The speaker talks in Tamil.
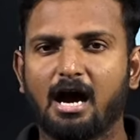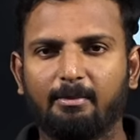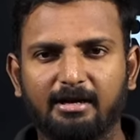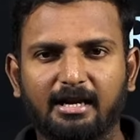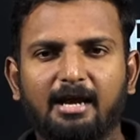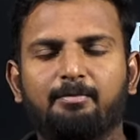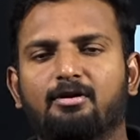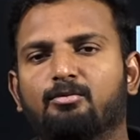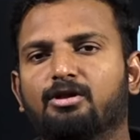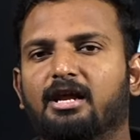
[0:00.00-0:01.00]
அப்படி ட்ரை
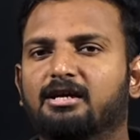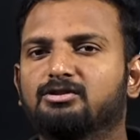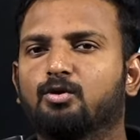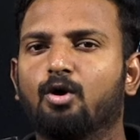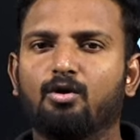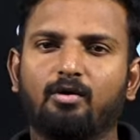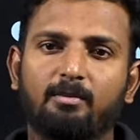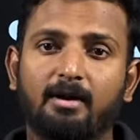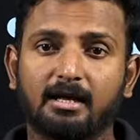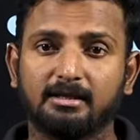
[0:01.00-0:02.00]
பண்ணும்போது எனக்கு ஸ்கோர் வர
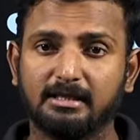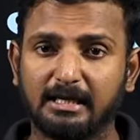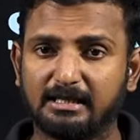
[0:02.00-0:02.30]
மாட்டேங்குது